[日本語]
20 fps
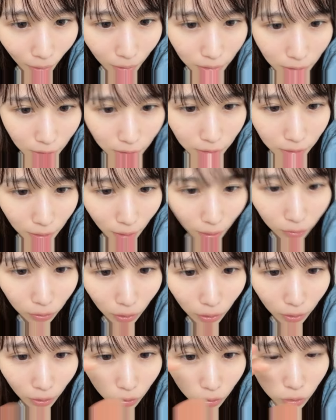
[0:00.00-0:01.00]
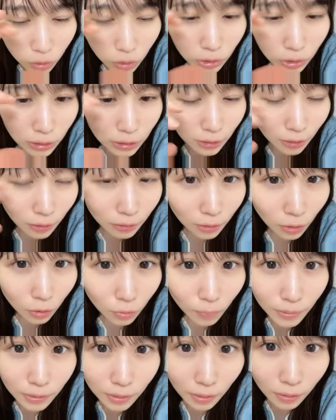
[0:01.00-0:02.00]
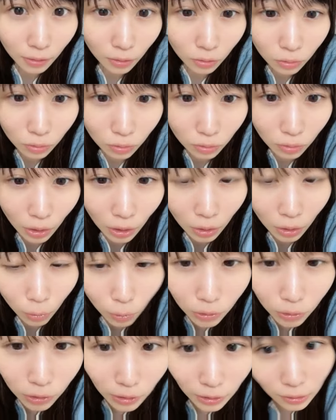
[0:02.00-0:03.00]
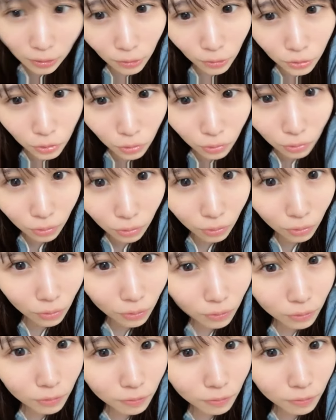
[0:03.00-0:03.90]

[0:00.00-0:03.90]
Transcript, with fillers: しんじさんハートありがとうすちさんだるまさんありがとうゴッティなんかちょっと